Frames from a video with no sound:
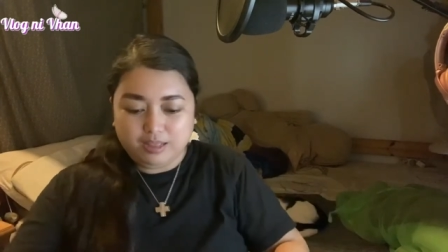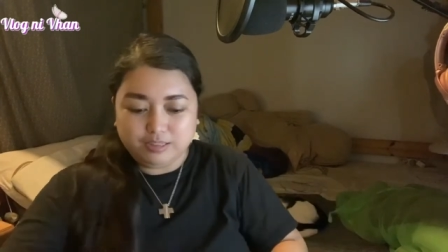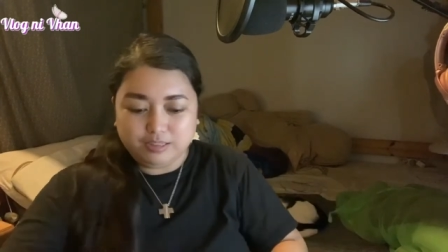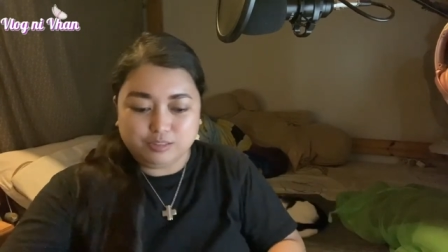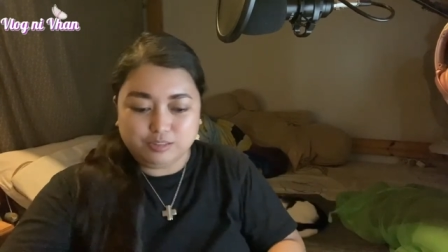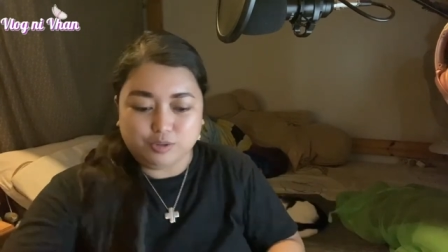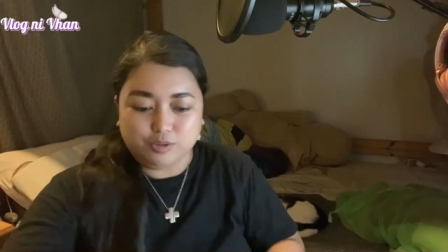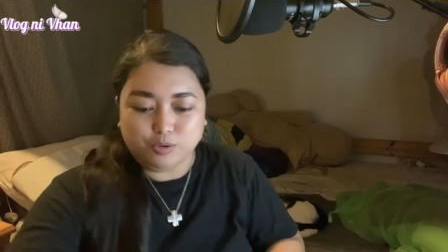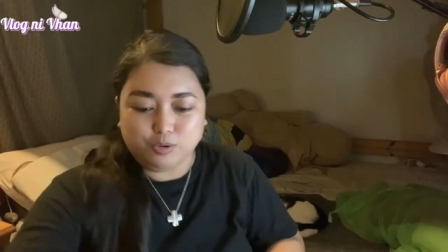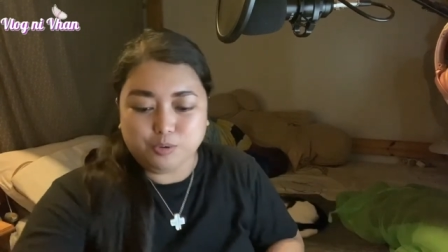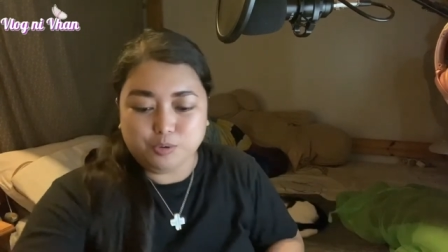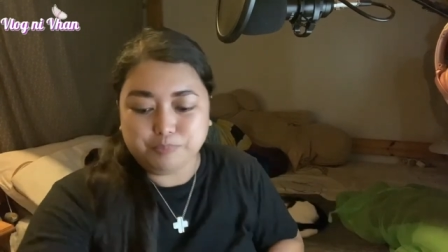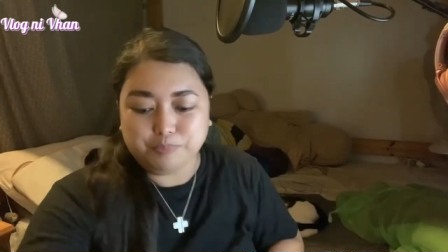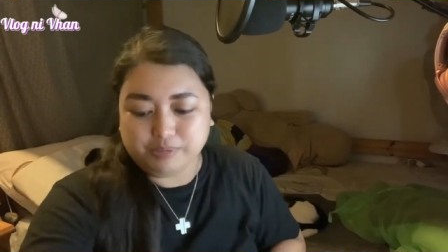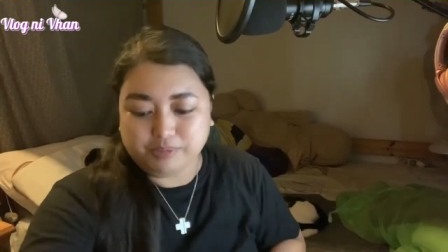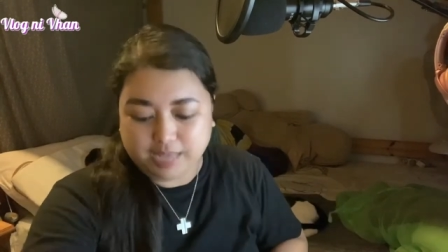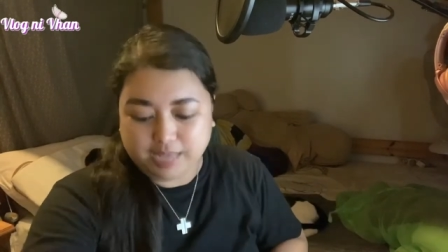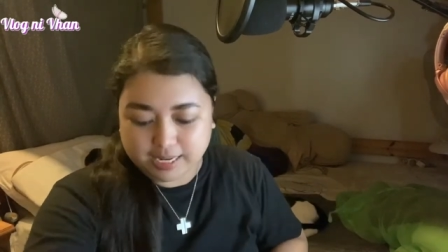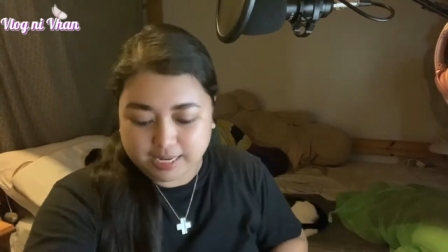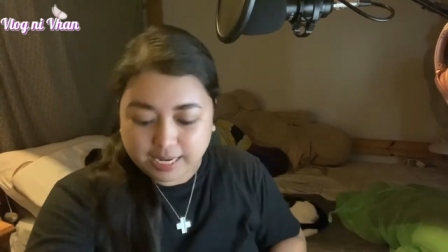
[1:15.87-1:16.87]
So,
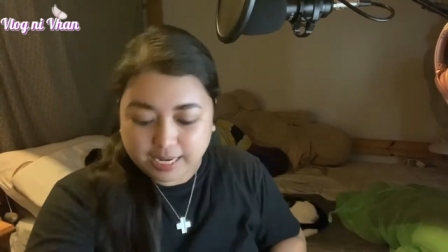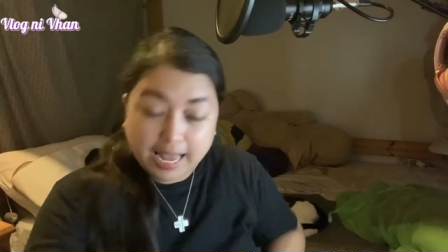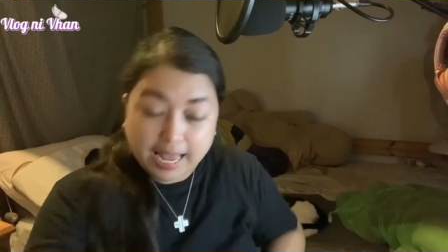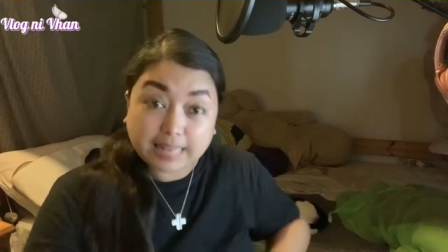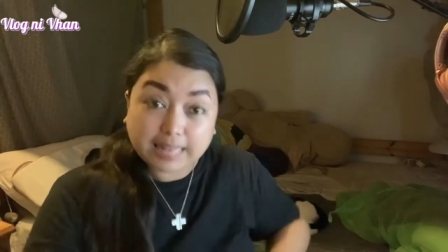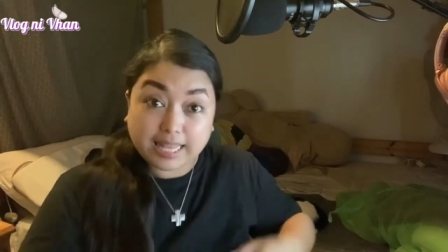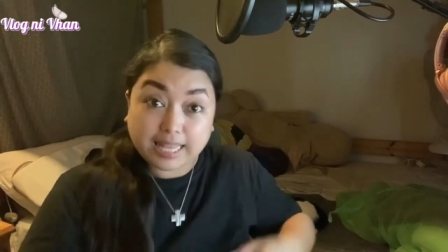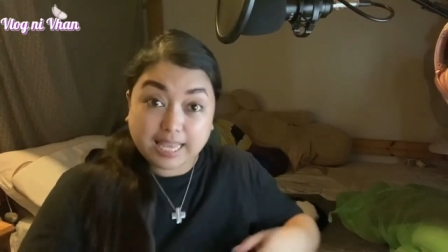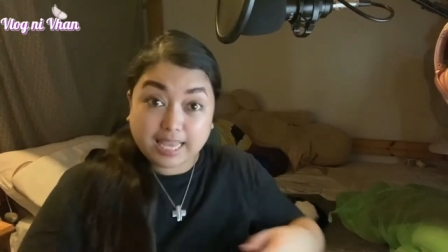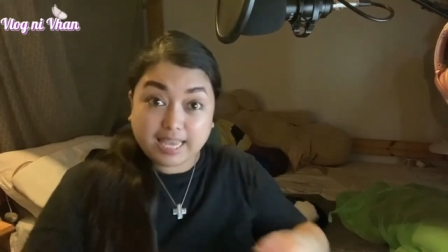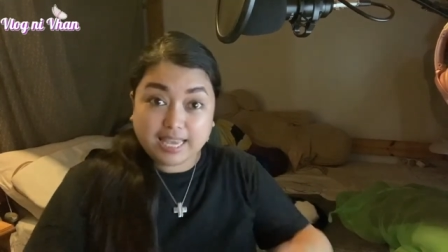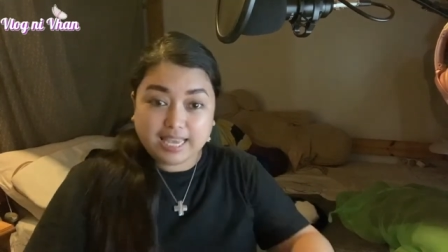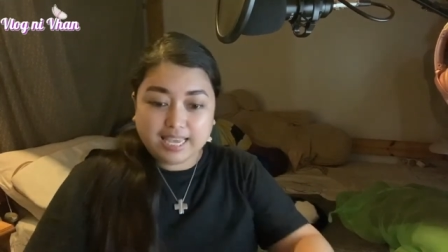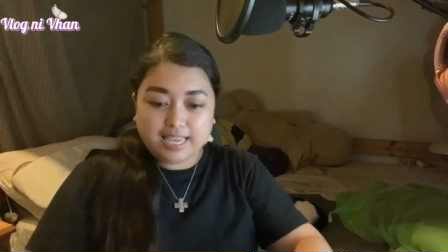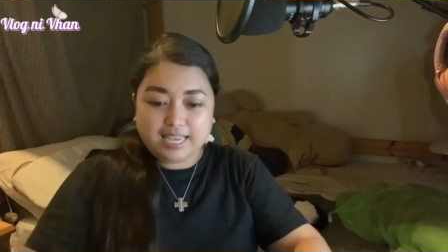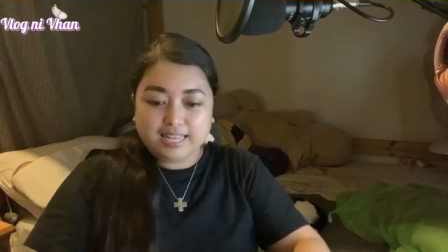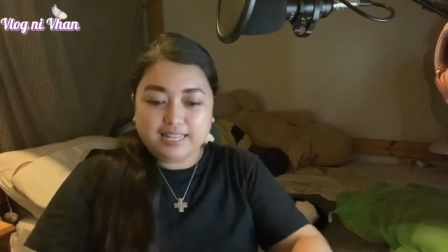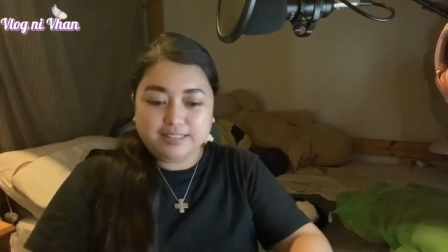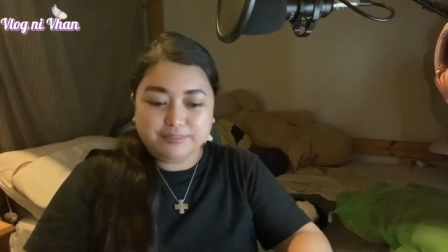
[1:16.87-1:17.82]
umpisahan na natin.